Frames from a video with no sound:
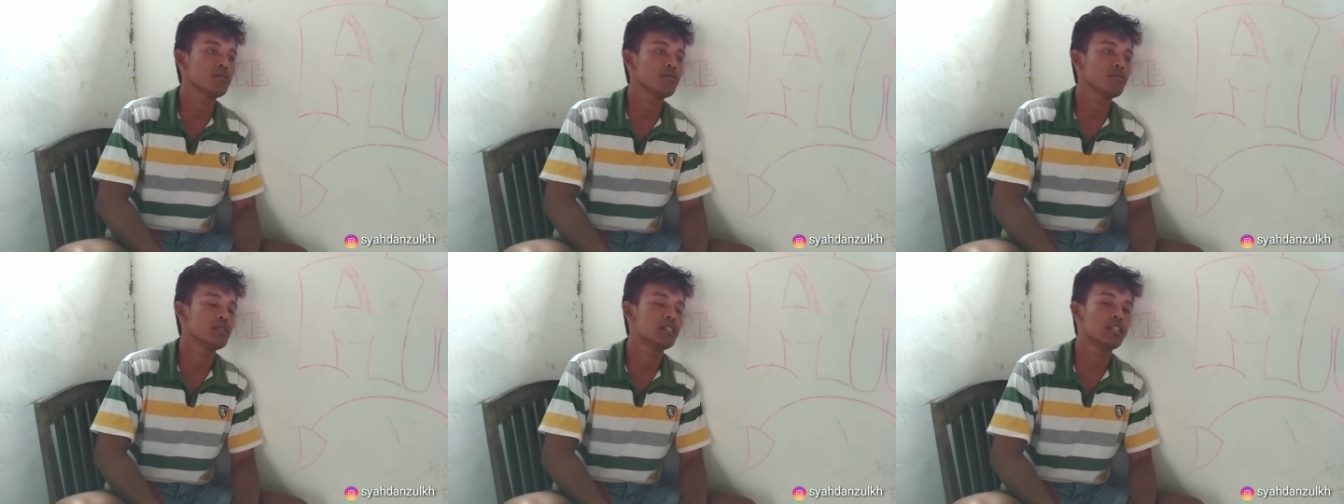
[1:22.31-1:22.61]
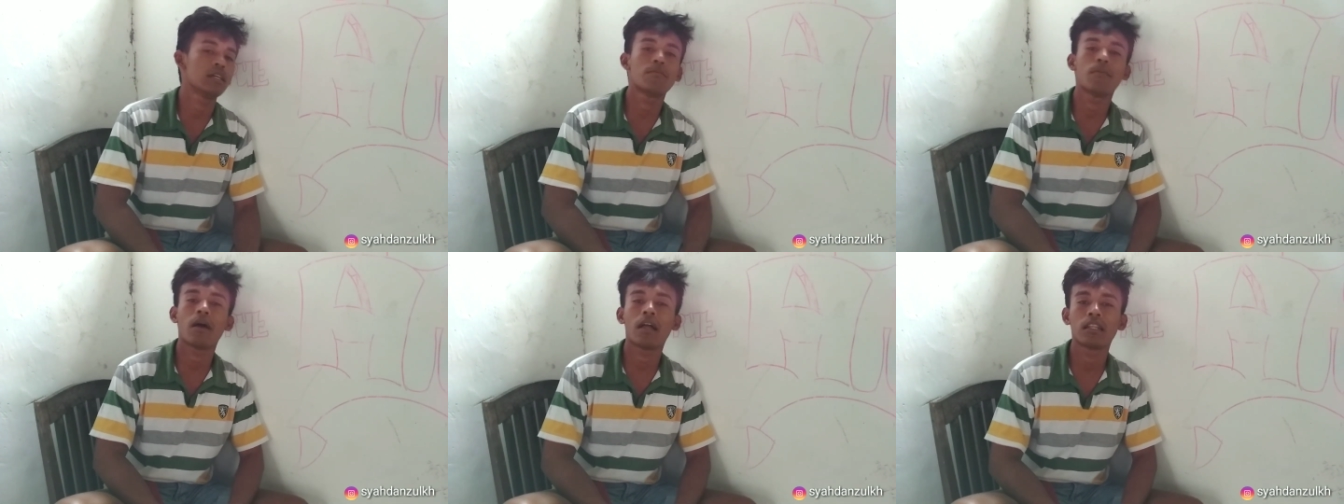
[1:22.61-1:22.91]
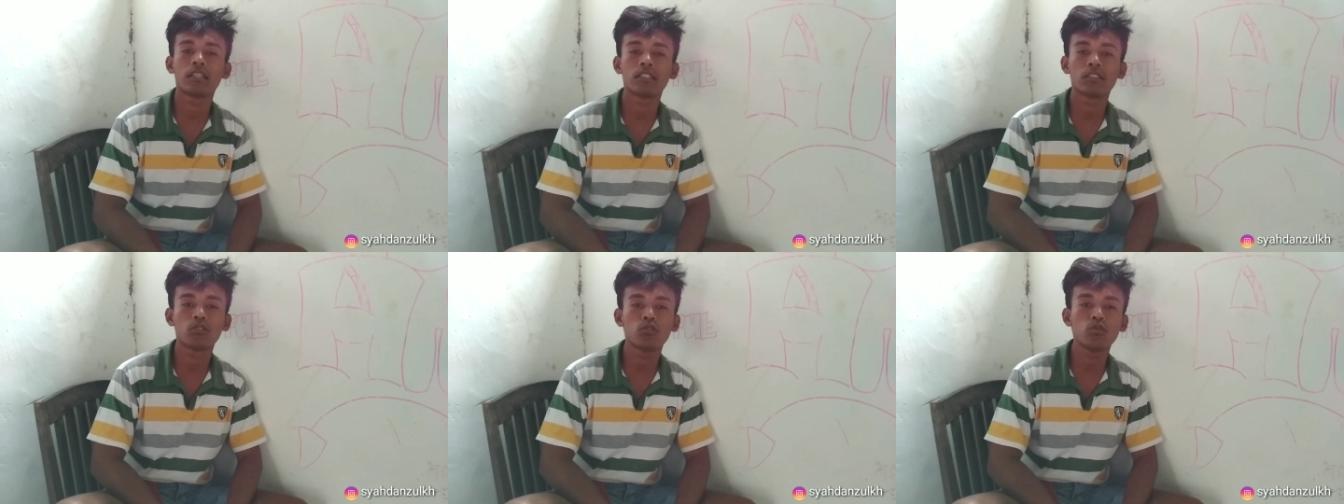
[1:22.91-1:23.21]
minimal
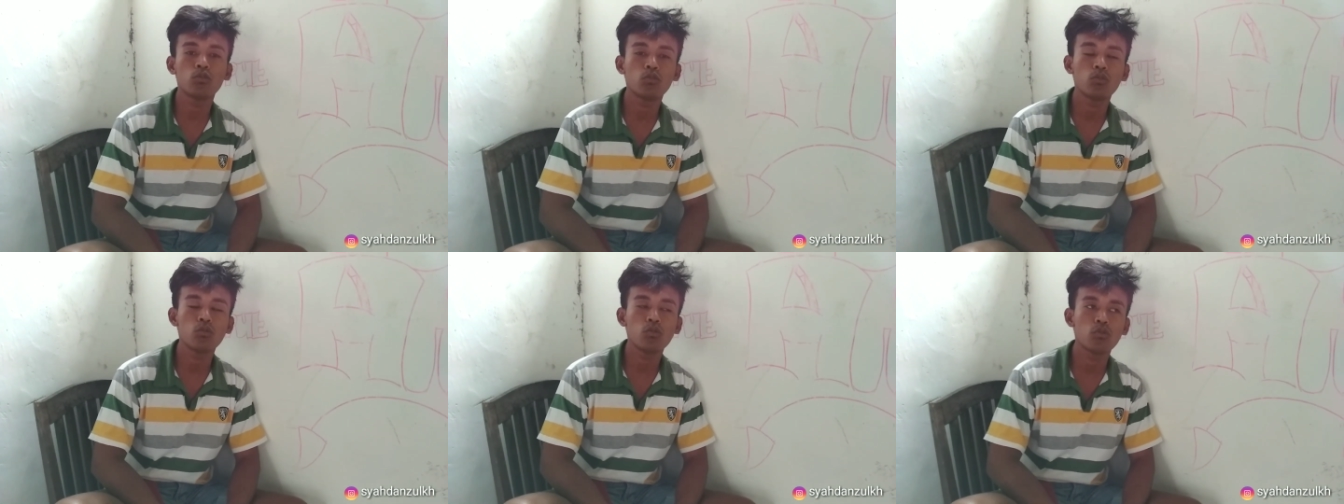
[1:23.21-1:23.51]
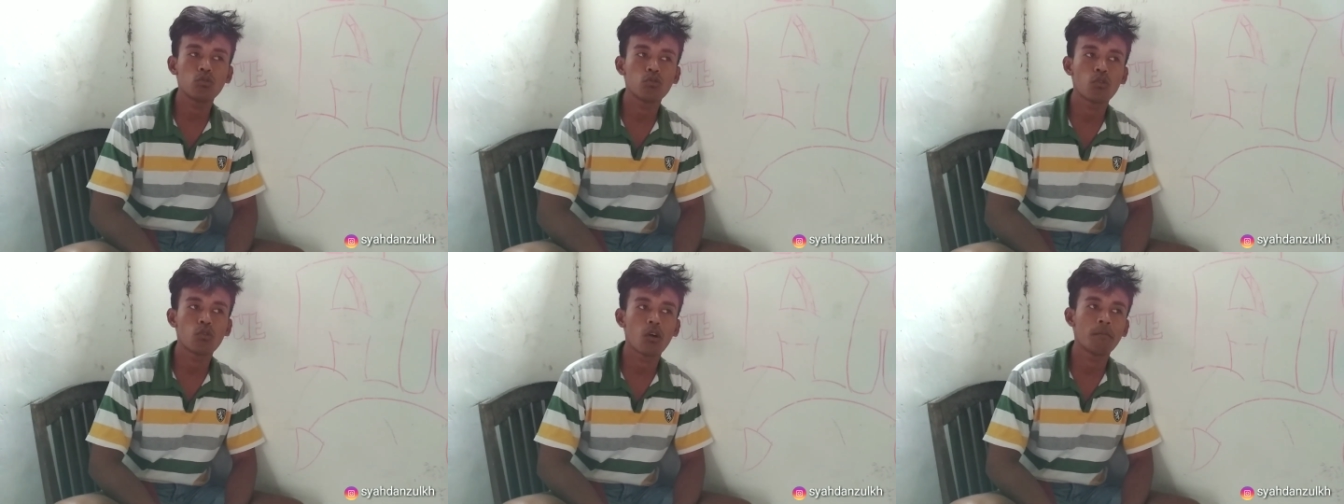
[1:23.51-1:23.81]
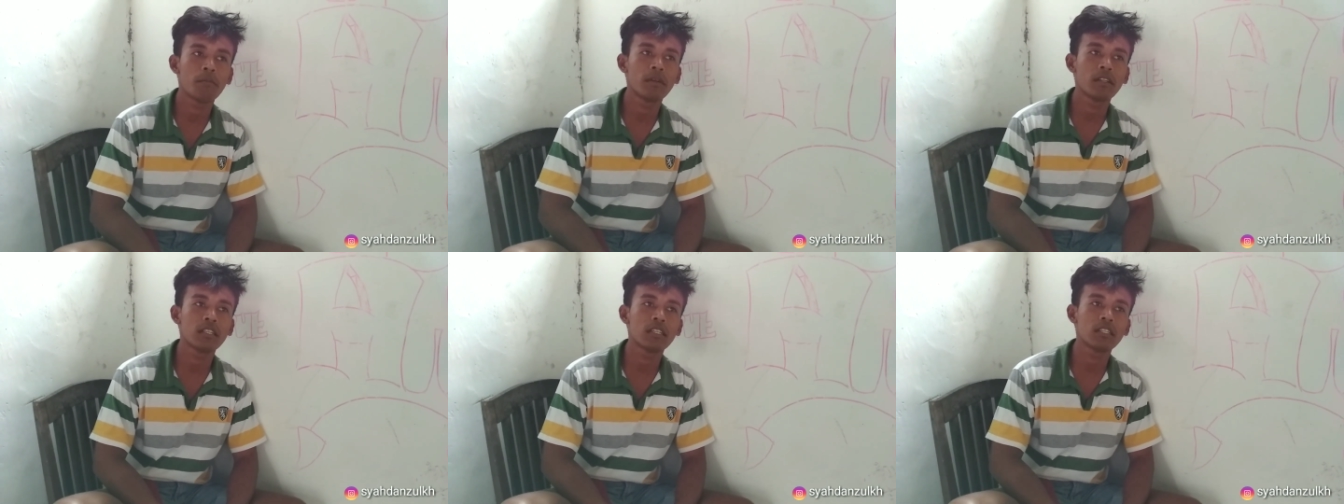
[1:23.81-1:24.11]
itu dua
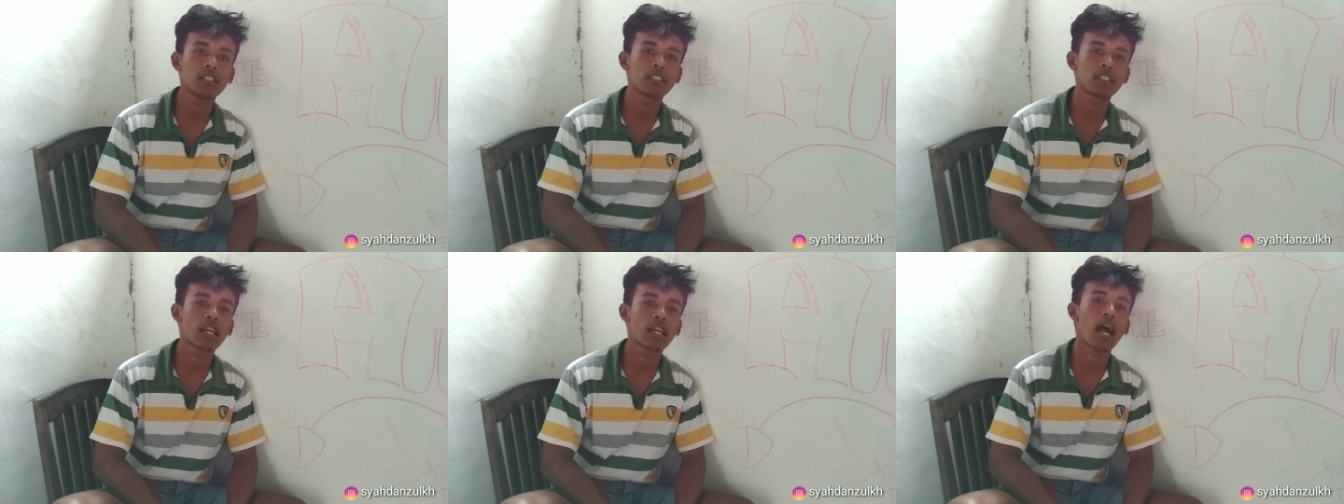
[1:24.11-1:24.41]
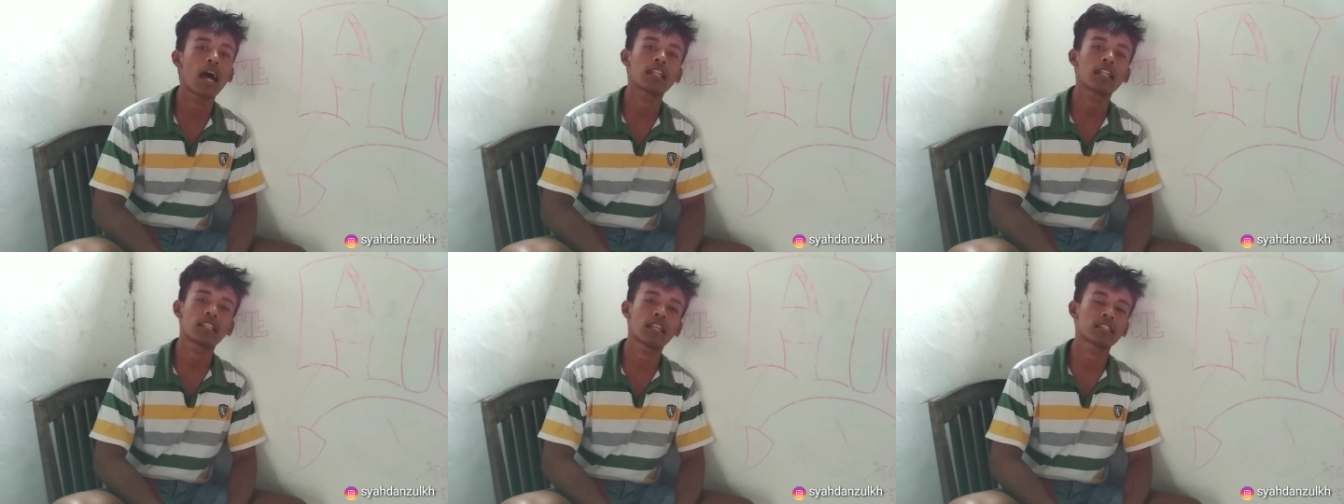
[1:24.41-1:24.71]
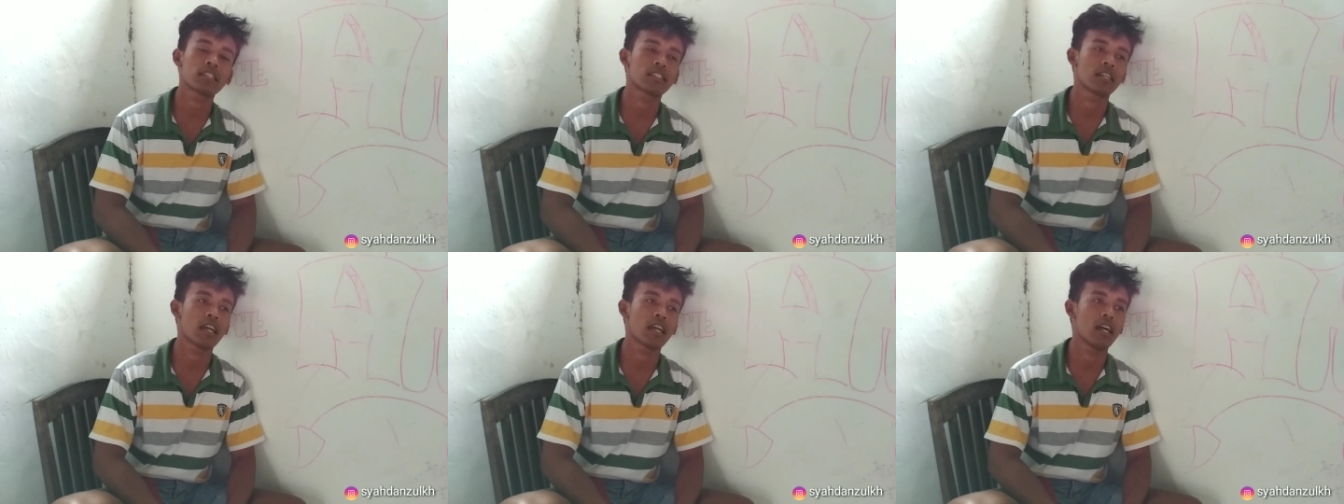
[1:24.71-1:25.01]
menit ke
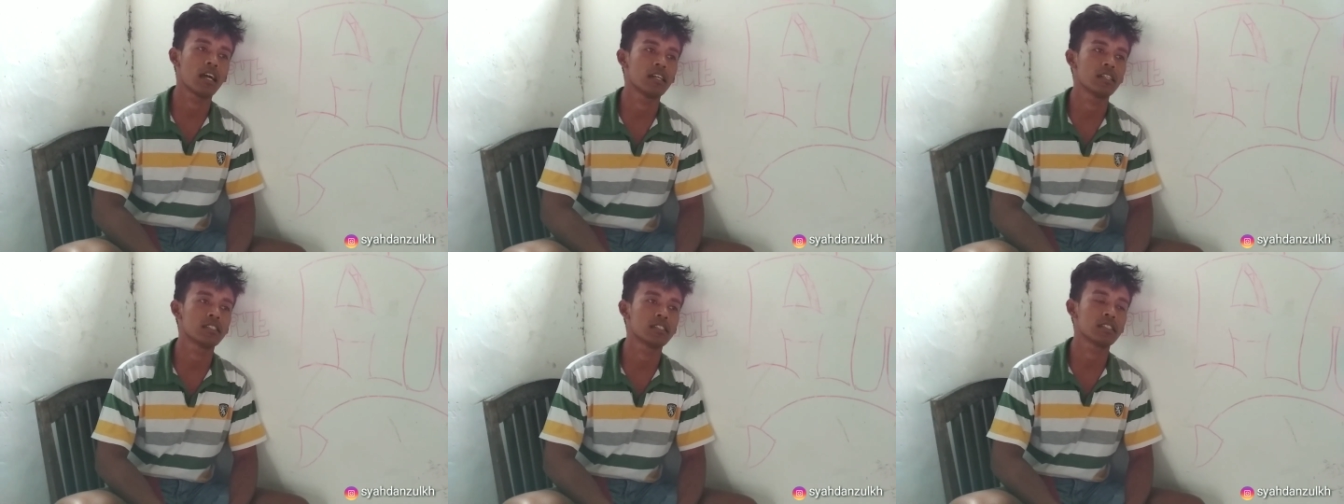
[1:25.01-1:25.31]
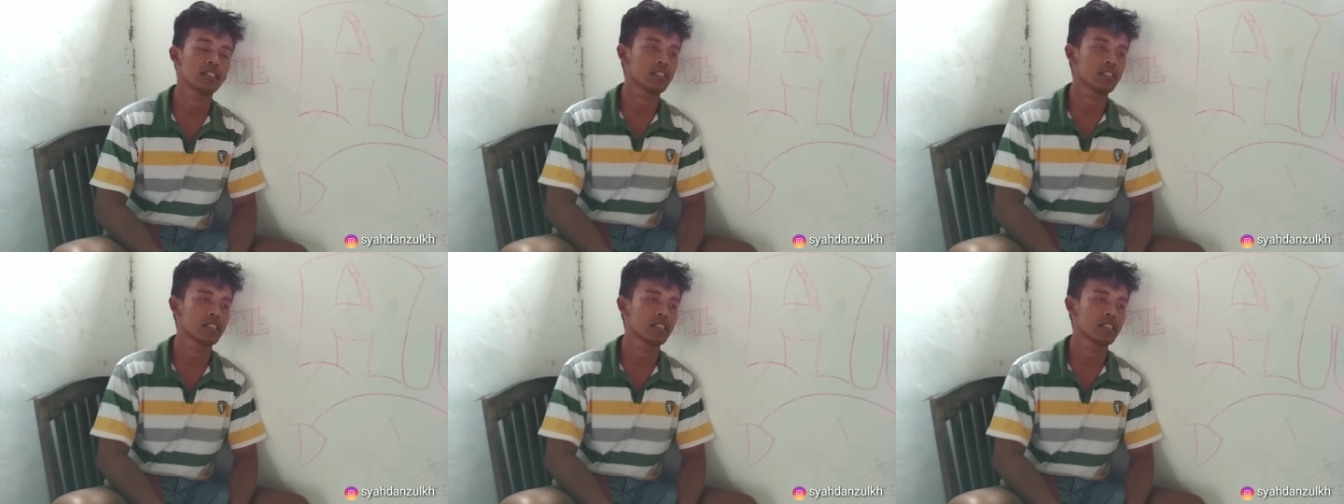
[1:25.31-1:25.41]
atas guys